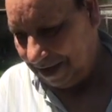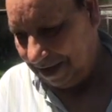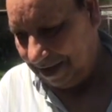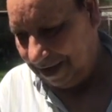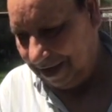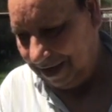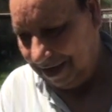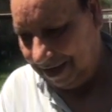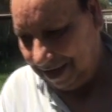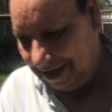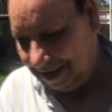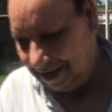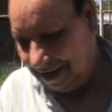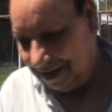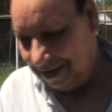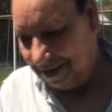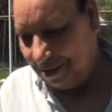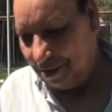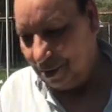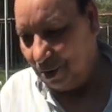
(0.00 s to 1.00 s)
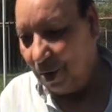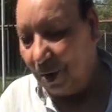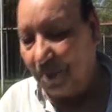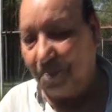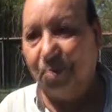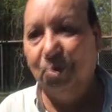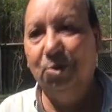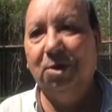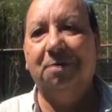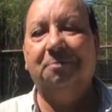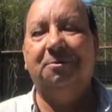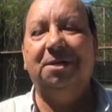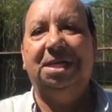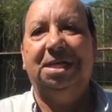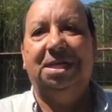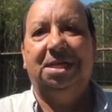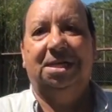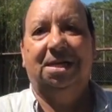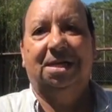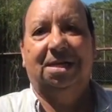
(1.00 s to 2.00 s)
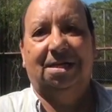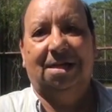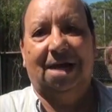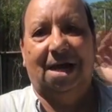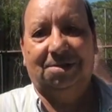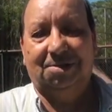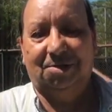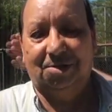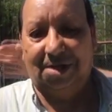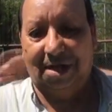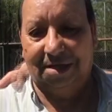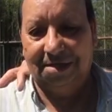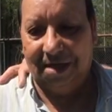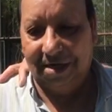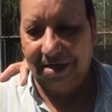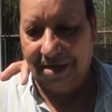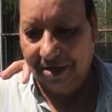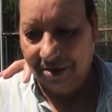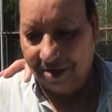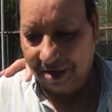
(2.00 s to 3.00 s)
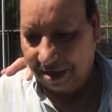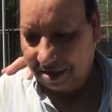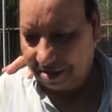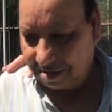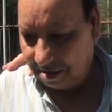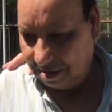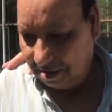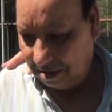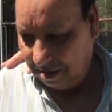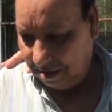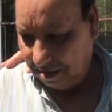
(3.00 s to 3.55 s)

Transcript: eh, no pude venir en años anteriores.